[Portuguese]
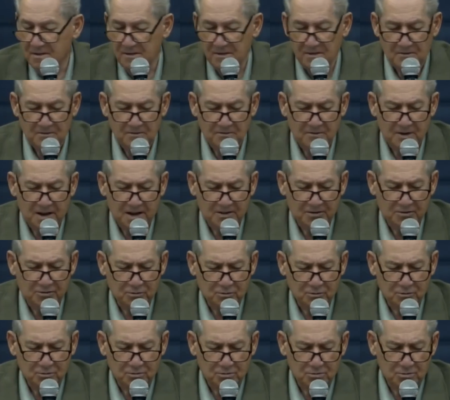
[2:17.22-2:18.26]

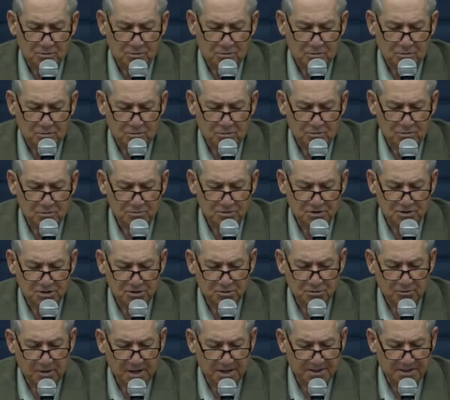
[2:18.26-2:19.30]
Verso de
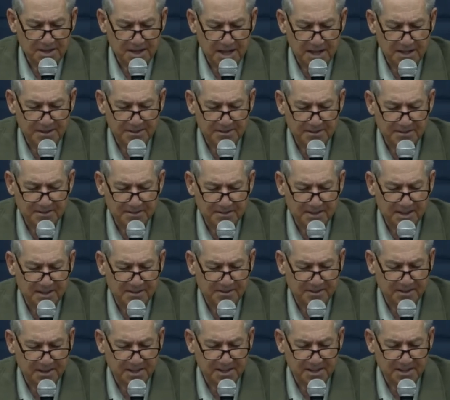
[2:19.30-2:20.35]
1 a 3 diz
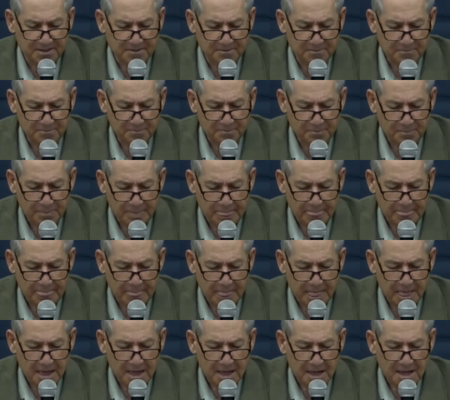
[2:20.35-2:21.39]
assim:
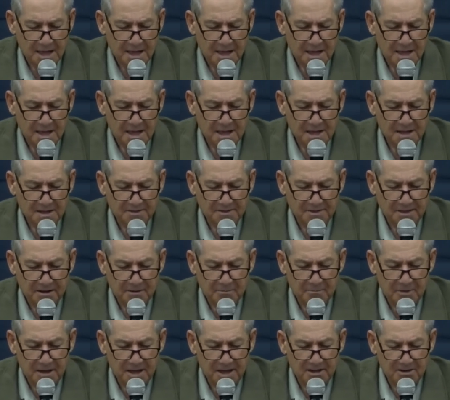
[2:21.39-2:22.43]

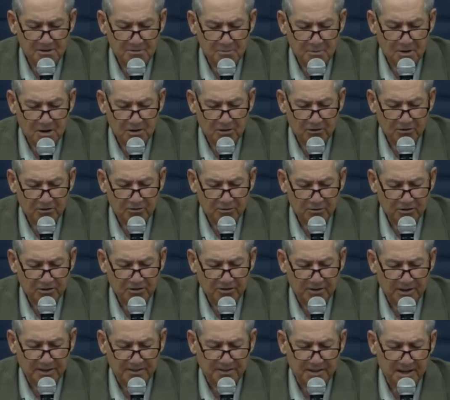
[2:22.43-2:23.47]
Também, irmãos, vos
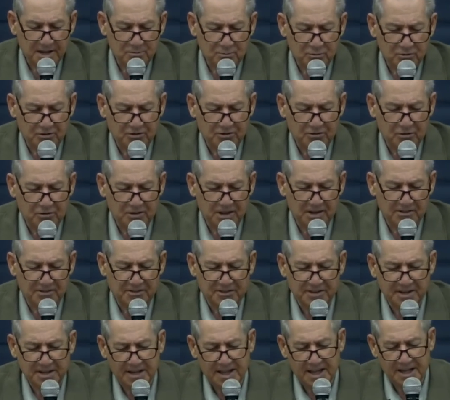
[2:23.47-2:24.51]
fazemos
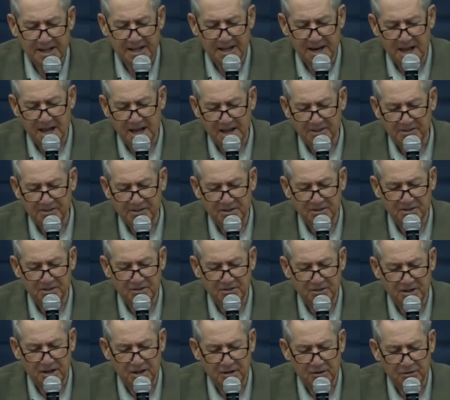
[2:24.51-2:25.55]
conhecer a graça de
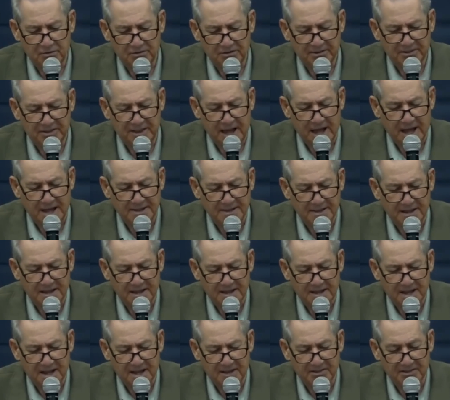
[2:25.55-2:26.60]
Deus dada
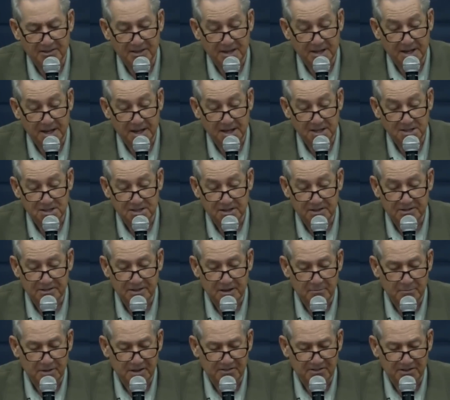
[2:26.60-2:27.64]
às igrejas da
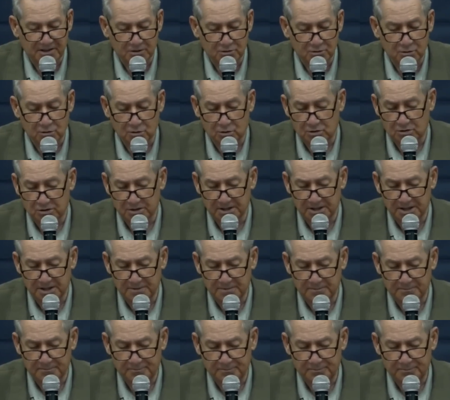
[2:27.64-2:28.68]
Macedônia